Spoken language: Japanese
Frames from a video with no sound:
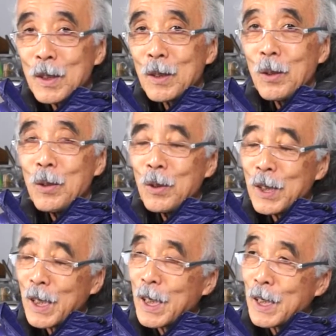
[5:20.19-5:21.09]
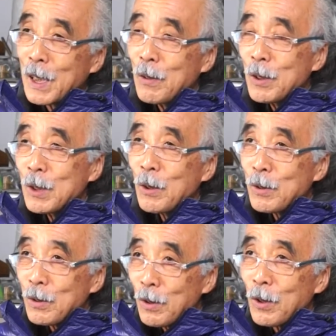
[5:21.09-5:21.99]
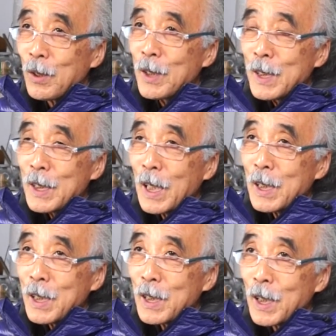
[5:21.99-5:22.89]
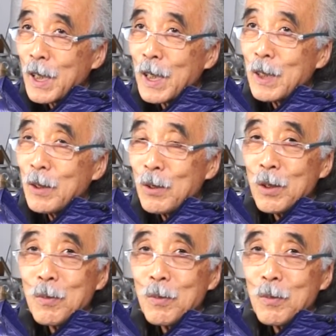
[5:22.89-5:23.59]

方法じゃないな一つのやり方を